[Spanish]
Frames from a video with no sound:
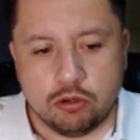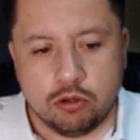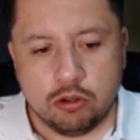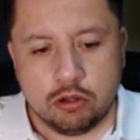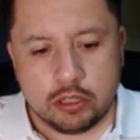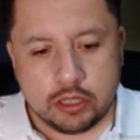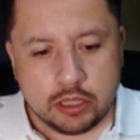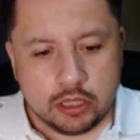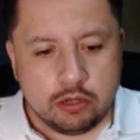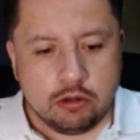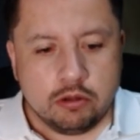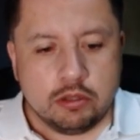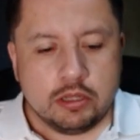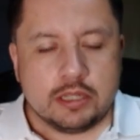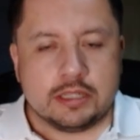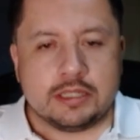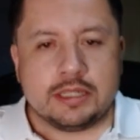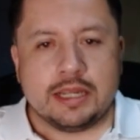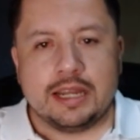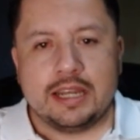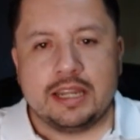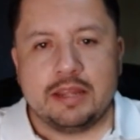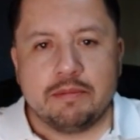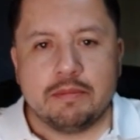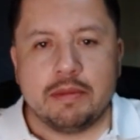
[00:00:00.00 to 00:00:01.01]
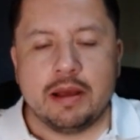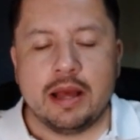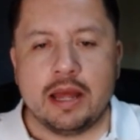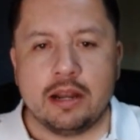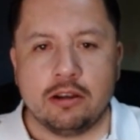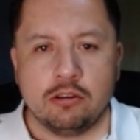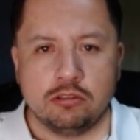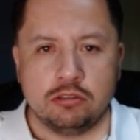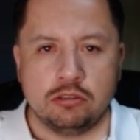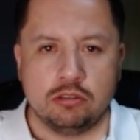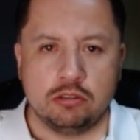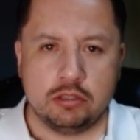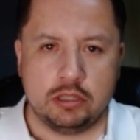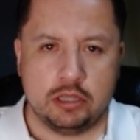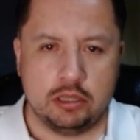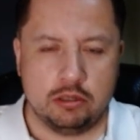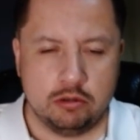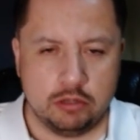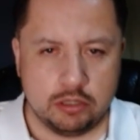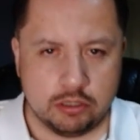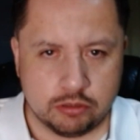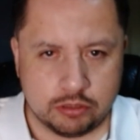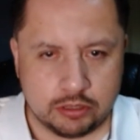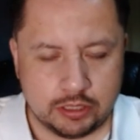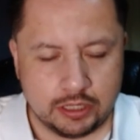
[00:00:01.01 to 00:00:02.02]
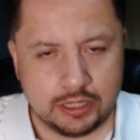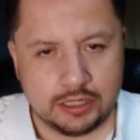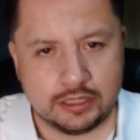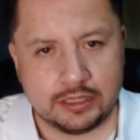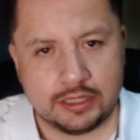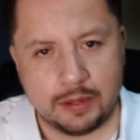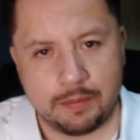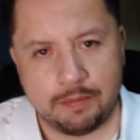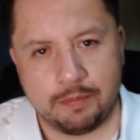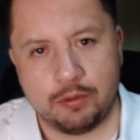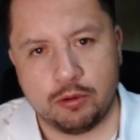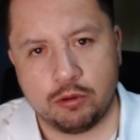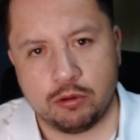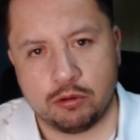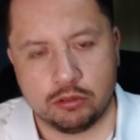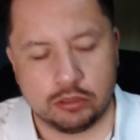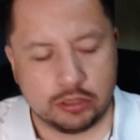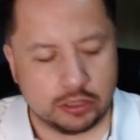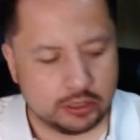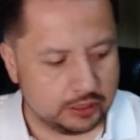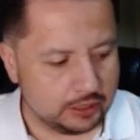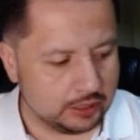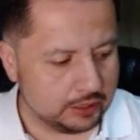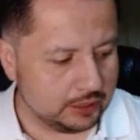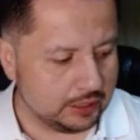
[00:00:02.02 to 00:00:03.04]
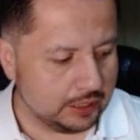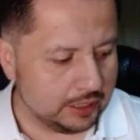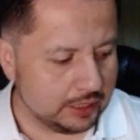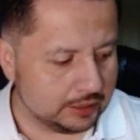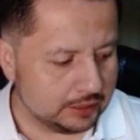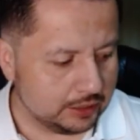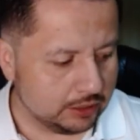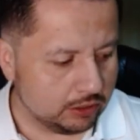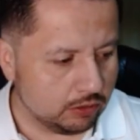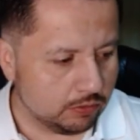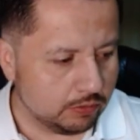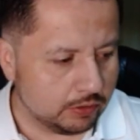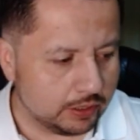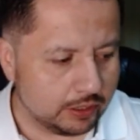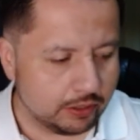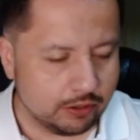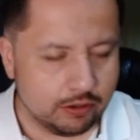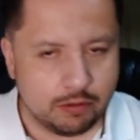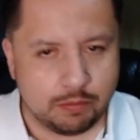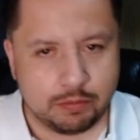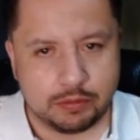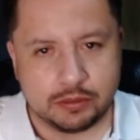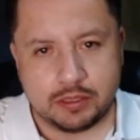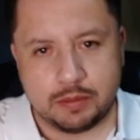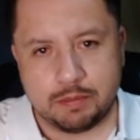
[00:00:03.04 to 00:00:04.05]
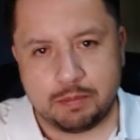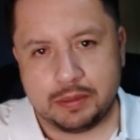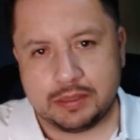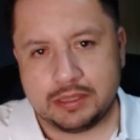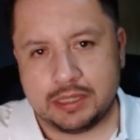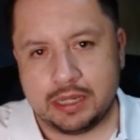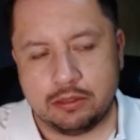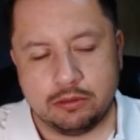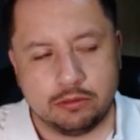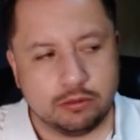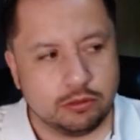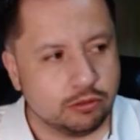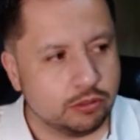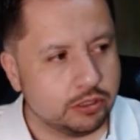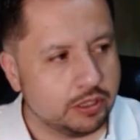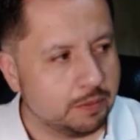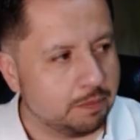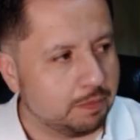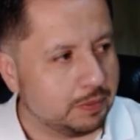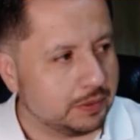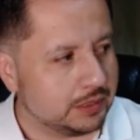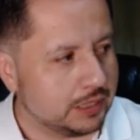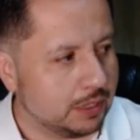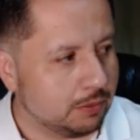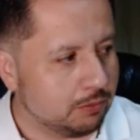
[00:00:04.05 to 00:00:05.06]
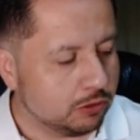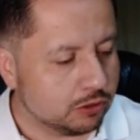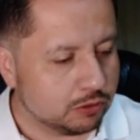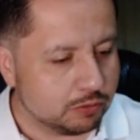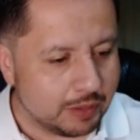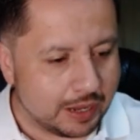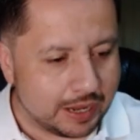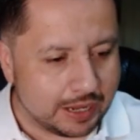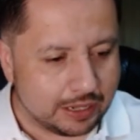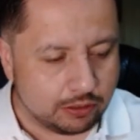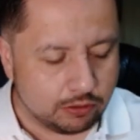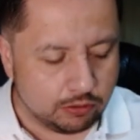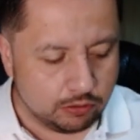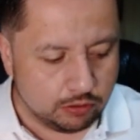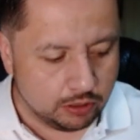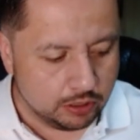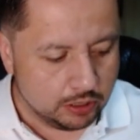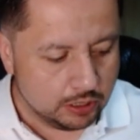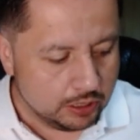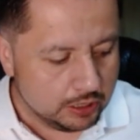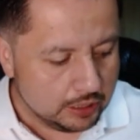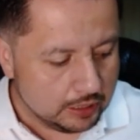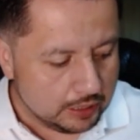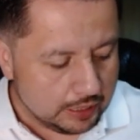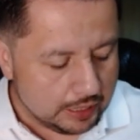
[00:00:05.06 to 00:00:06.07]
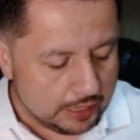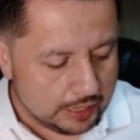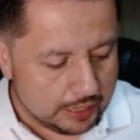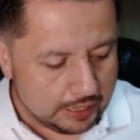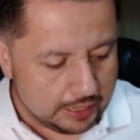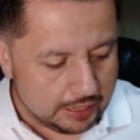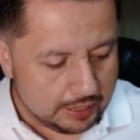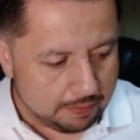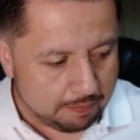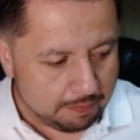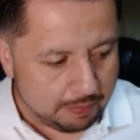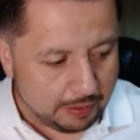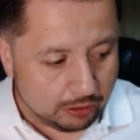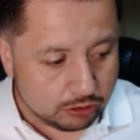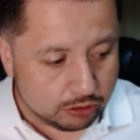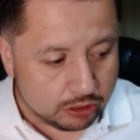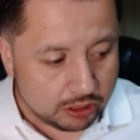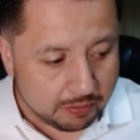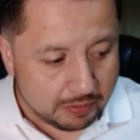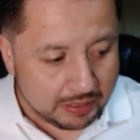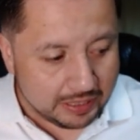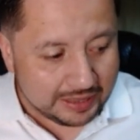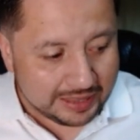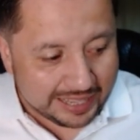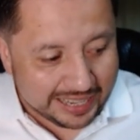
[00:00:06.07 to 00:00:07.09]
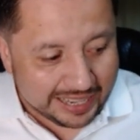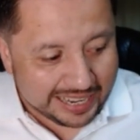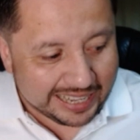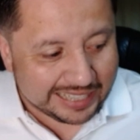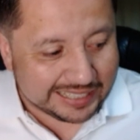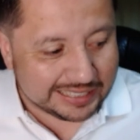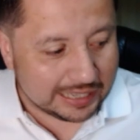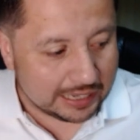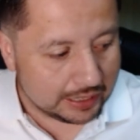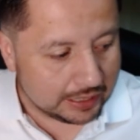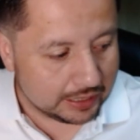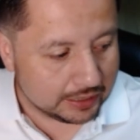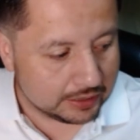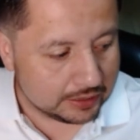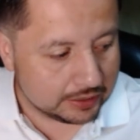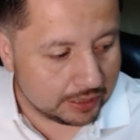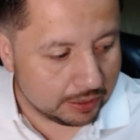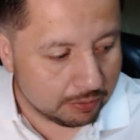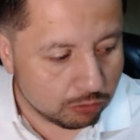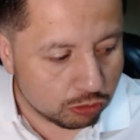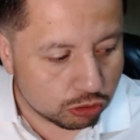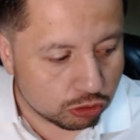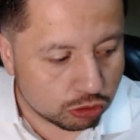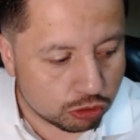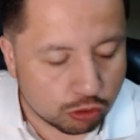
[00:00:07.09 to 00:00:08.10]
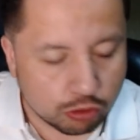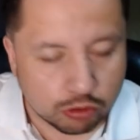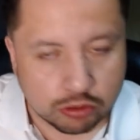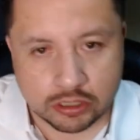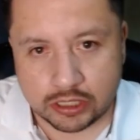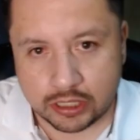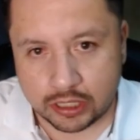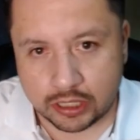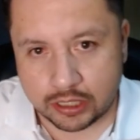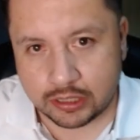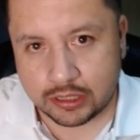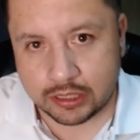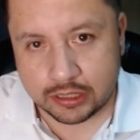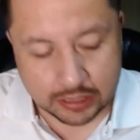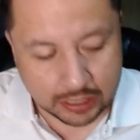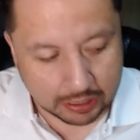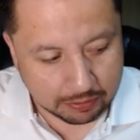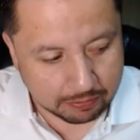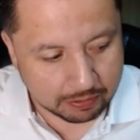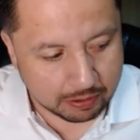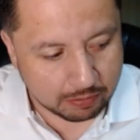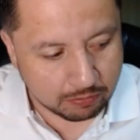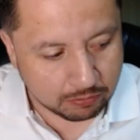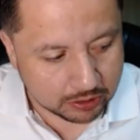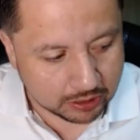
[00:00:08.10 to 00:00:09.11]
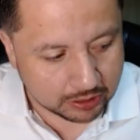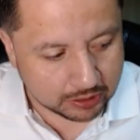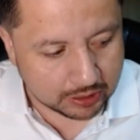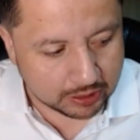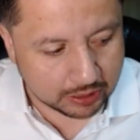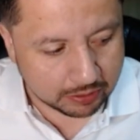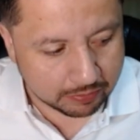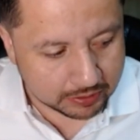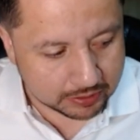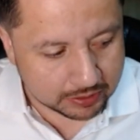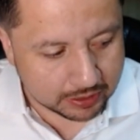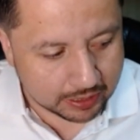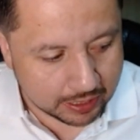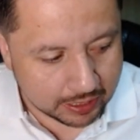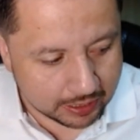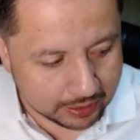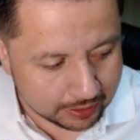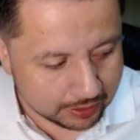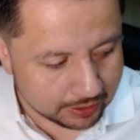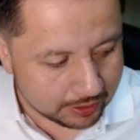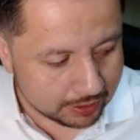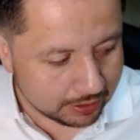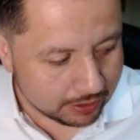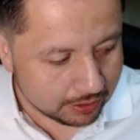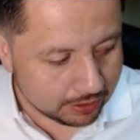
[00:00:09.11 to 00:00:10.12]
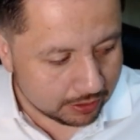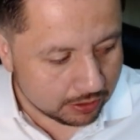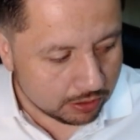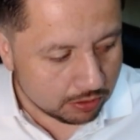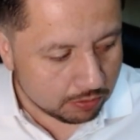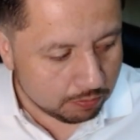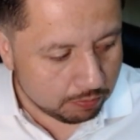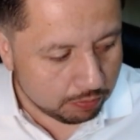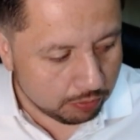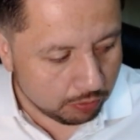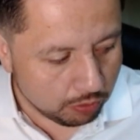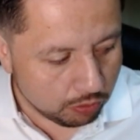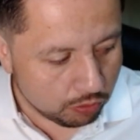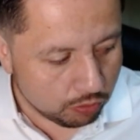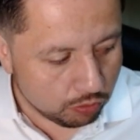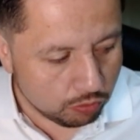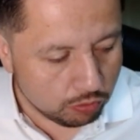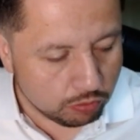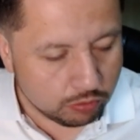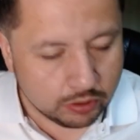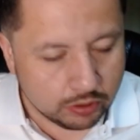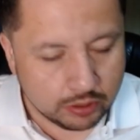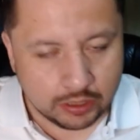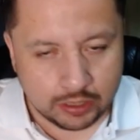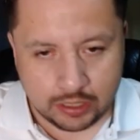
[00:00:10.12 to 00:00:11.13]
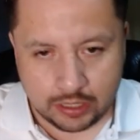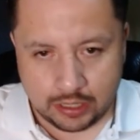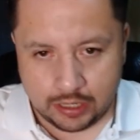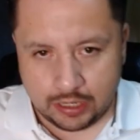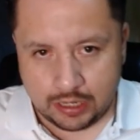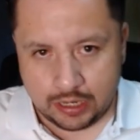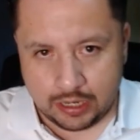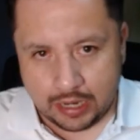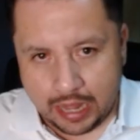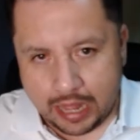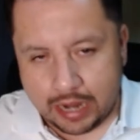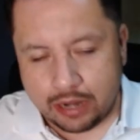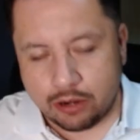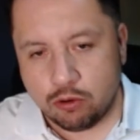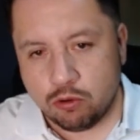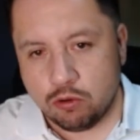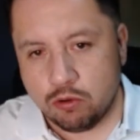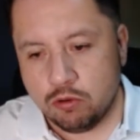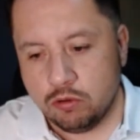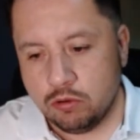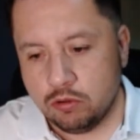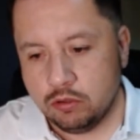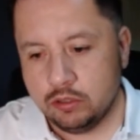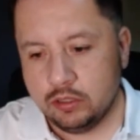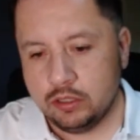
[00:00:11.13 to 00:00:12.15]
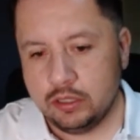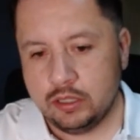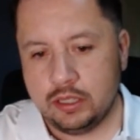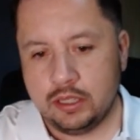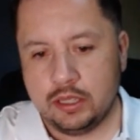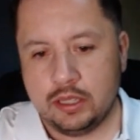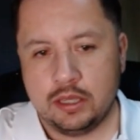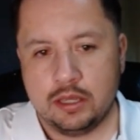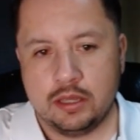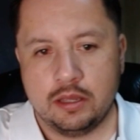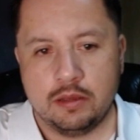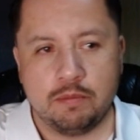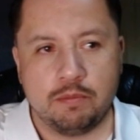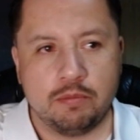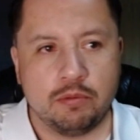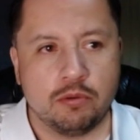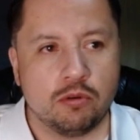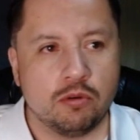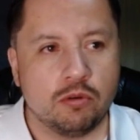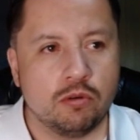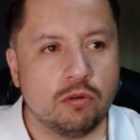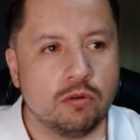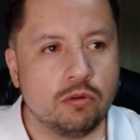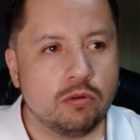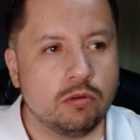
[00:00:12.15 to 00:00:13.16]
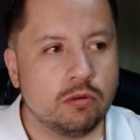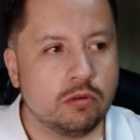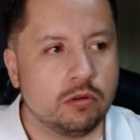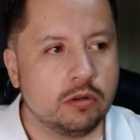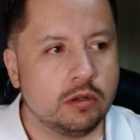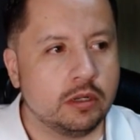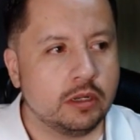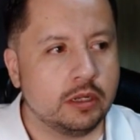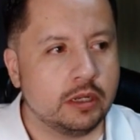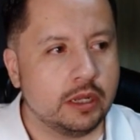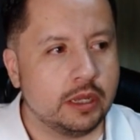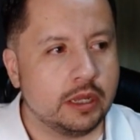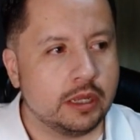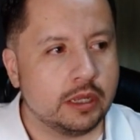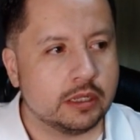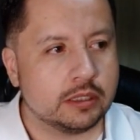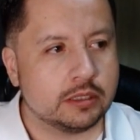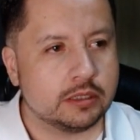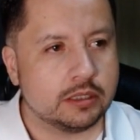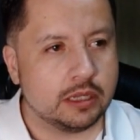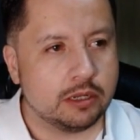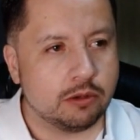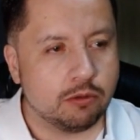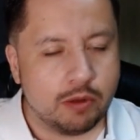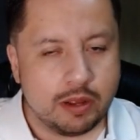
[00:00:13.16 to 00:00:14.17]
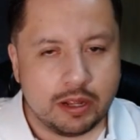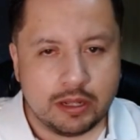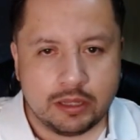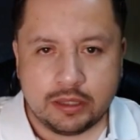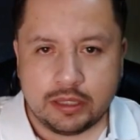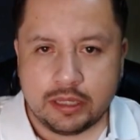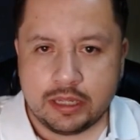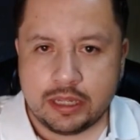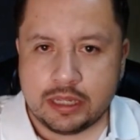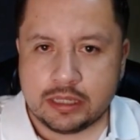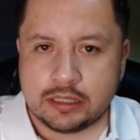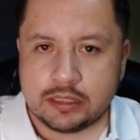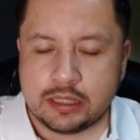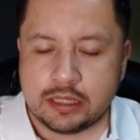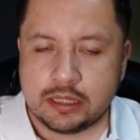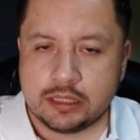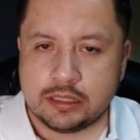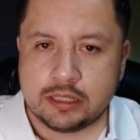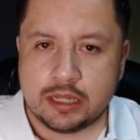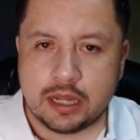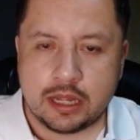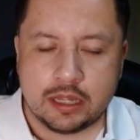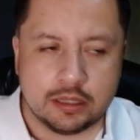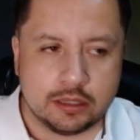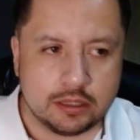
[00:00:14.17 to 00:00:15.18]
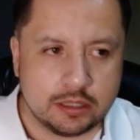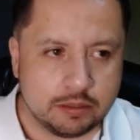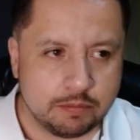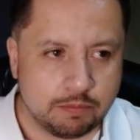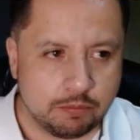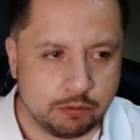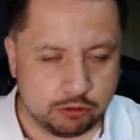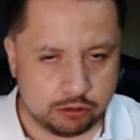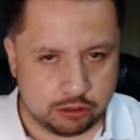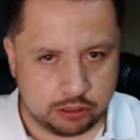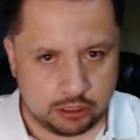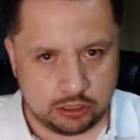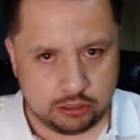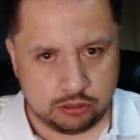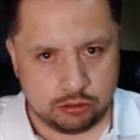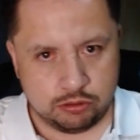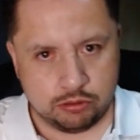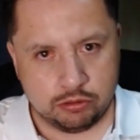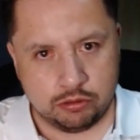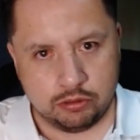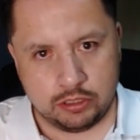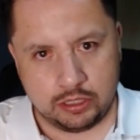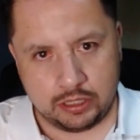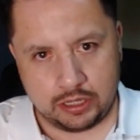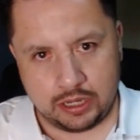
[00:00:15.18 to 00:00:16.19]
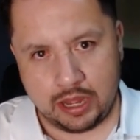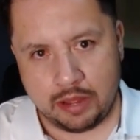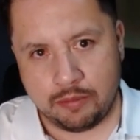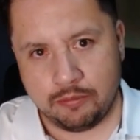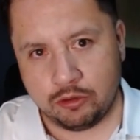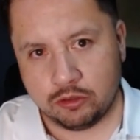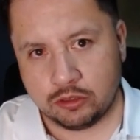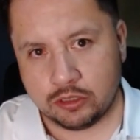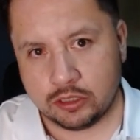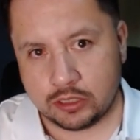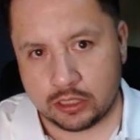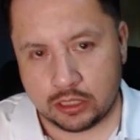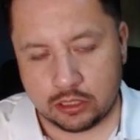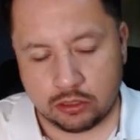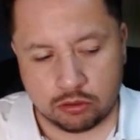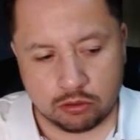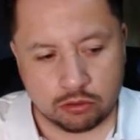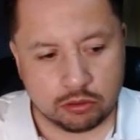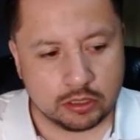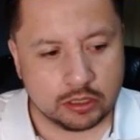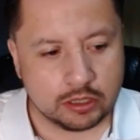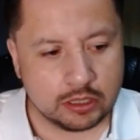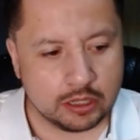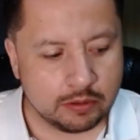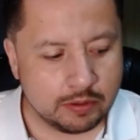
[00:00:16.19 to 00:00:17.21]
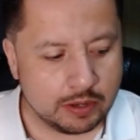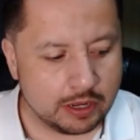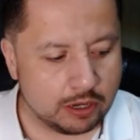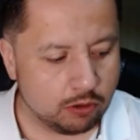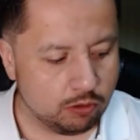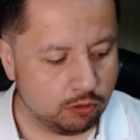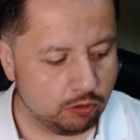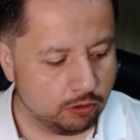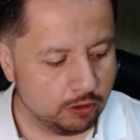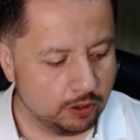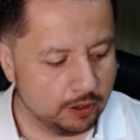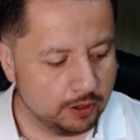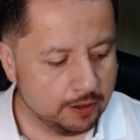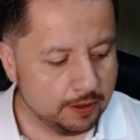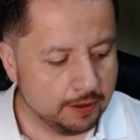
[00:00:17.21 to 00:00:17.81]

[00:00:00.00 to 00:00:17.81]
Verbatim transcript: no quiero desanimarlos, no quiero que ustedes tampoco se sientan así como que no, pues empezando y empezamos mal, ¿no? Eh, pero sí me interesa que estemos conscientes que vamos a atravesar por un eh, largo, eh, por un extenuante, estresante proceso de cambios de centro de trabajo.